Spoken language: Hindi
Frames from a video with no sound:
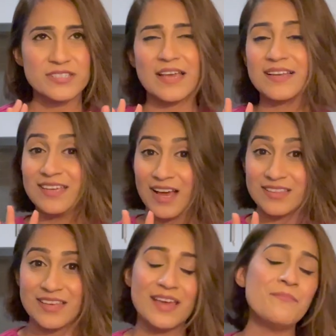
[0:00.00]
एग्जैक्टली
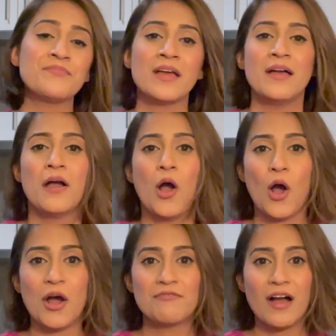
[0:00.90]
याद नहीं है
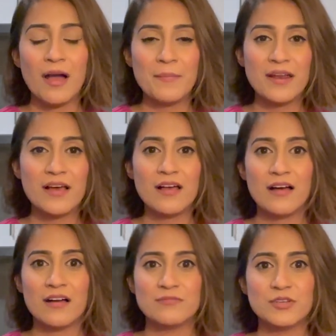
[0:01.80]
और वहां पे ना
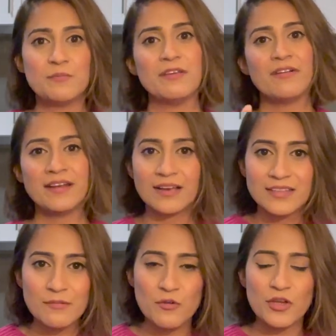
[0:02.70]
जब इवेंट
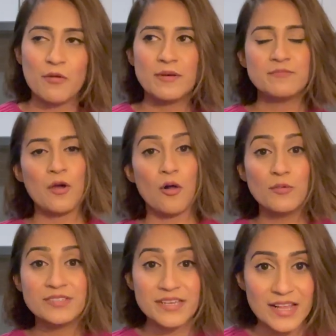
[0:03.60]
खत्म हो गया और बस मैं
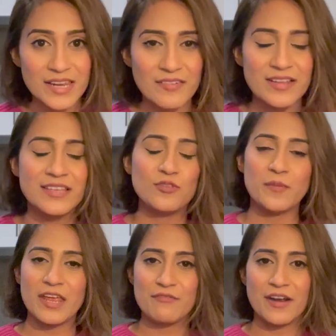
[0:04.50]
ऑलमोस्ट निकलने वाली थी तो
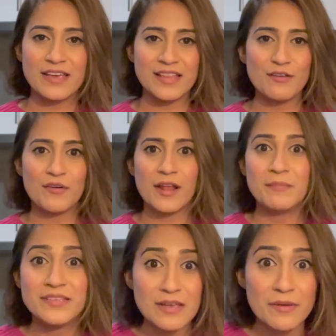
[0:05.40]
मेरी फ्रेंड कहती है फरा
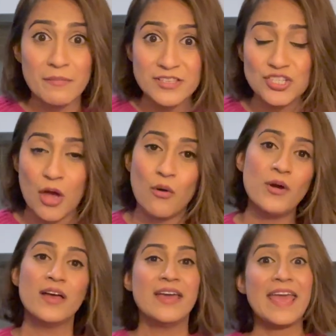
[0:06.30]
प्लीज अभी मत जाओ
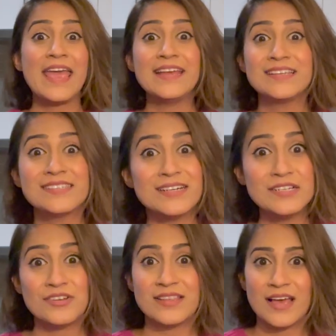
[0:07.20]
एक
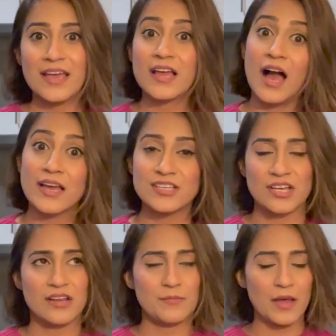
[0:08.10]
डिजर्ट रहता है खा के
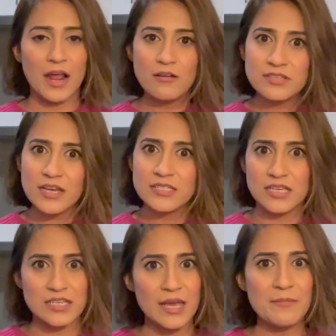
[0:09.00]
जाना
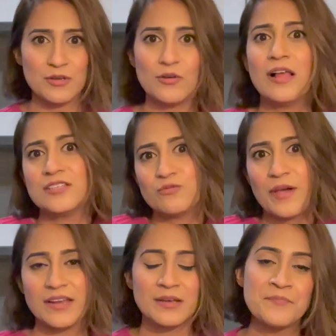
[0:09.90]
ठीक है यू नो आई जस्ट
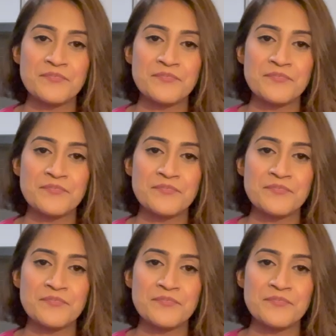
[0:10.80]
वेट